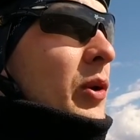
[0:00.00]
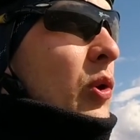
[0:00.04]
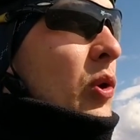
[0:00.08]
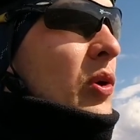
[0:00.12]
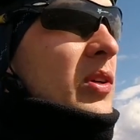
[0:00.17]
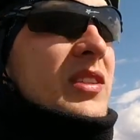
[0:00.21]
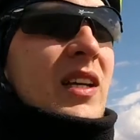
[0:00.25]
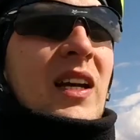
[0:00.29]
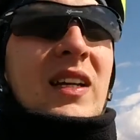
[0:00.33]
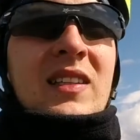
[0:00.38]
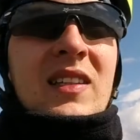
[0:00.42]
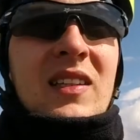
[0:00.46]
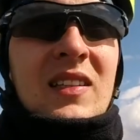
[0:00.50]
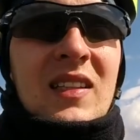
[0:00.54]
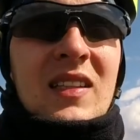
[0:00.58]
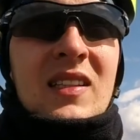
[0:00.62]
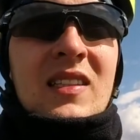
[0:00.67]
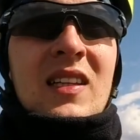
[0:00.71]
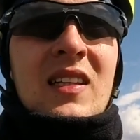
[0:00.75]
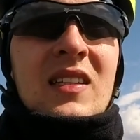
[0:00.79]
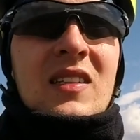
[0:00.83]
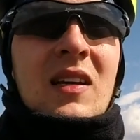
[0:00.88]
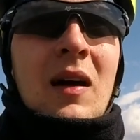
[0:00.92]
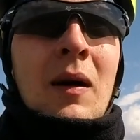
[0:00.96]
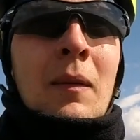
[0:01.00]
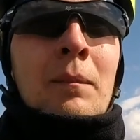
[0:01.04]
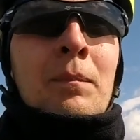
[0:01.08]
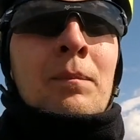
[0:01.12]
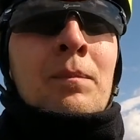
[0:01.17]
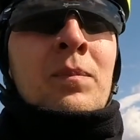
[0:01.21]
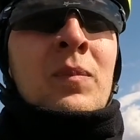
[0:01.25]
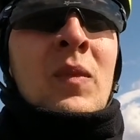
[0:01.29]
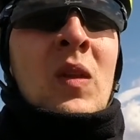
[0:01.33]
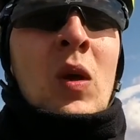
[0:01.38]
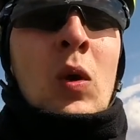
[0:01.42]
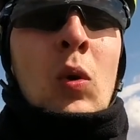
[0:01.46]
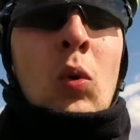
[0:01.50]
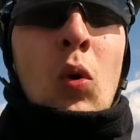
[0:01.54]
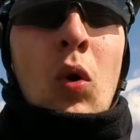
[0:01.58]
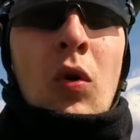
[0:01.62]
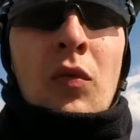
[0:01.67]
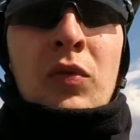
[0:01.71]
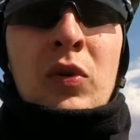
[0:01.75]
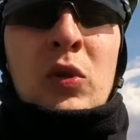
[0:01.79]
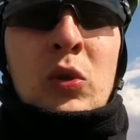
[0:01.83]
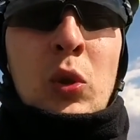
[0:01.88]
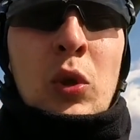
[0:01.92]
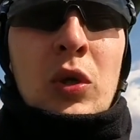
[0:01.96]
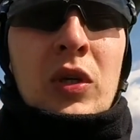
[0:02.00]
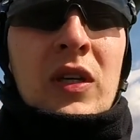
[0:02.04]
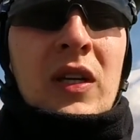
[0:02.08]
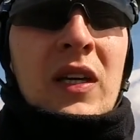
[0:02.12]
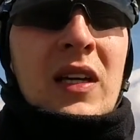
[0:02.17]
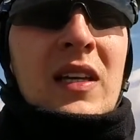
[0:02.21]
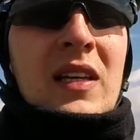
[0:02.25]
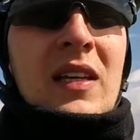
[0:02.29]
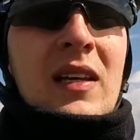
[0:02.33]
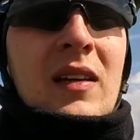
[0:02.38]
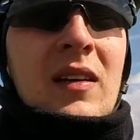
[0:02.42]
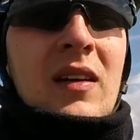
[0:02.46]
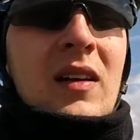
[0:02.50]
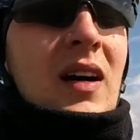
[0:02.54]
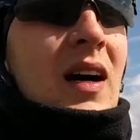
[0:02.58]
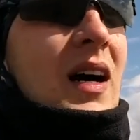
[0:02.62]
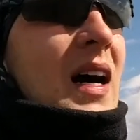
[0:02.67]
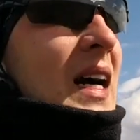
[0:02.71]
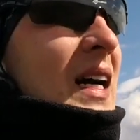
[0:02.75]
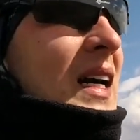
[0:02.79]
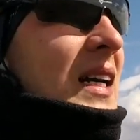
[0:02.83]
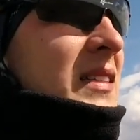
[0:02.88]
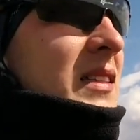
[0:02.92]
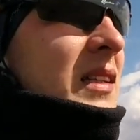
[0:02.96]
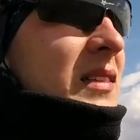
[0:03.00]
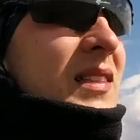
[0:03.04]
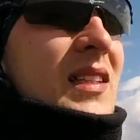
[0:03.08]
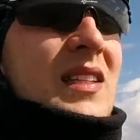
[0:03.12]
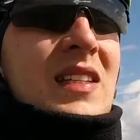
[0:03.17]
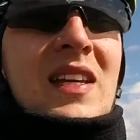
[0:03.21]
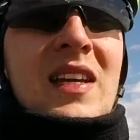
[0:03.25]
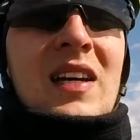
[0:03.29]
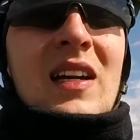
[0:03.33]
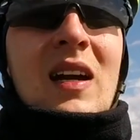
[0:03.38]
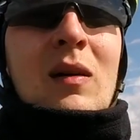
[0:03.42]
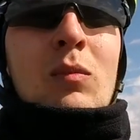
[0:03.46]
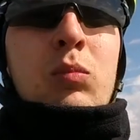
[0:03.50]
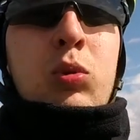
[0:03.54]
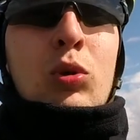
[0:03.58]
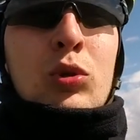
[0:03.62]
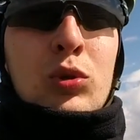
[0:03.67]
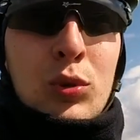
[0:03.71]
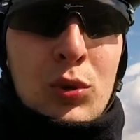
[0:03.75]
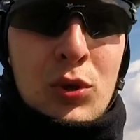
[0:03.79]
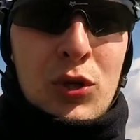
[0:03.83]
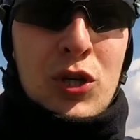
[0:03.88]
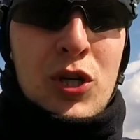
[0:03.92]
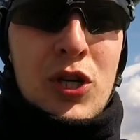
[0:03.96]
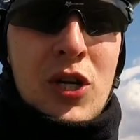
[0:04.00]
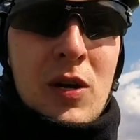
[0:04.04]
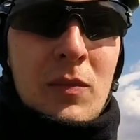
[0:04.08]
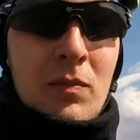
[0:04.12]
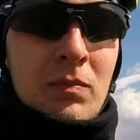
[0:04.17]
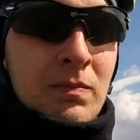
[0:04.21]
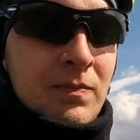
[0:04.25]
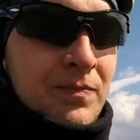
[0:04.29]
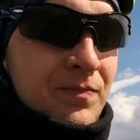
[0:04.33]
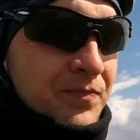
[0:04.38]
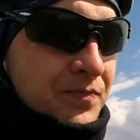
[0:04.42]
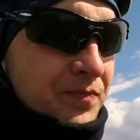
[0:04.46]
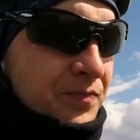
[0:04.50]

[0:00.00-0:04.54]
Rox 11. Он в итоге оказался неработающим.